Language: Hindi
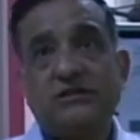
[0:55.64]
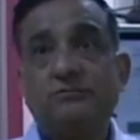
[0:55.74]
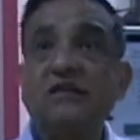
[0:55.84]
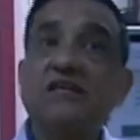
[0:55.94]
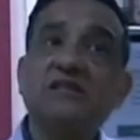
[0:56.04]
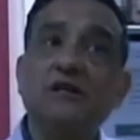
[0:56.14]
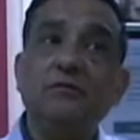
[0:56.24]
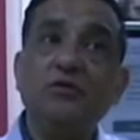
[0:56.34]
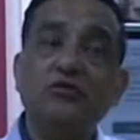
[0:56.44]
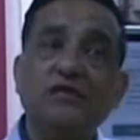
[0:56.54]
जब तेज़
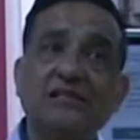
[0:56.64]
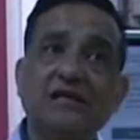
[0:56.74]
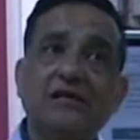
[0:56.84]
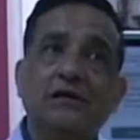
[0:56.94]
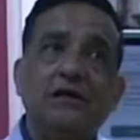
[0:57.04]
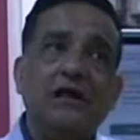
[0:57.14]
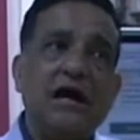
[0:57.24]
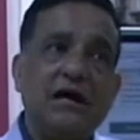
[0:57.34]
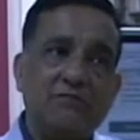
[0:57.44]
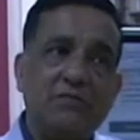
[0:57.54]
गर्मी हो जैसे
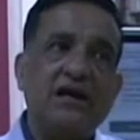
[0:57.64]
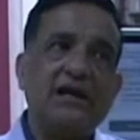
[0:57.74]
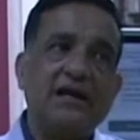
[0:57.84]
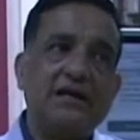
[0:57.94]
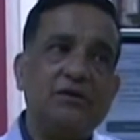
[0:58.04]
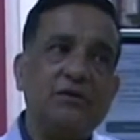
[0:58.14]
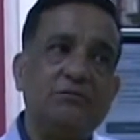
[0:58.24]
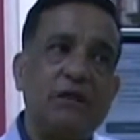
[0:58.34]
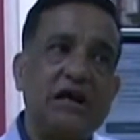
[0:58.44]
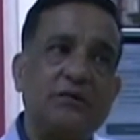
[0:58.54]
आम माना है कि भाई
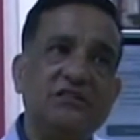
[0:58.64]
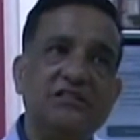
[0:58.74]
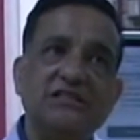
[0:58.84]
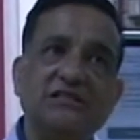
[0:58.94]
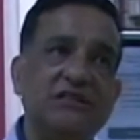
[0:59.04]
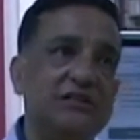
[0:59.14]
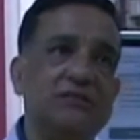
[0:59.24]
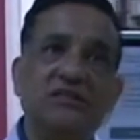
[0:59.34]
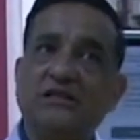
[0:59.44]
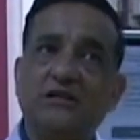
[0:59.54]
12 बजे से
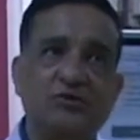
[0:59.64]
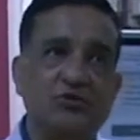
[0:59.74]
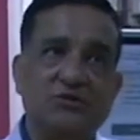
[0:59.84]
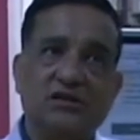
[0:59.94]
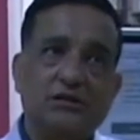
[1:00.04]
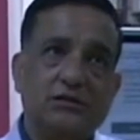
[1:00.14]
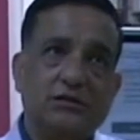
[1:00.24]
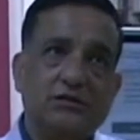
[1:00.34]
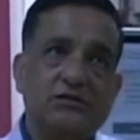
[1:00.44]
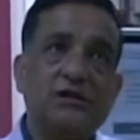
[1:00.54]
3 बजे के बीच में
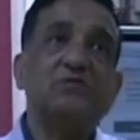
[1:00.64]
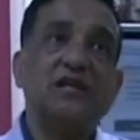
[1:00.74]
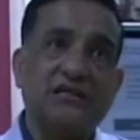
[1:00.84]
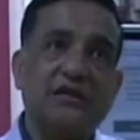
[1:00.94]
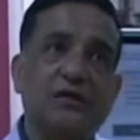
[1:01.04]
सबसे ज़्यादा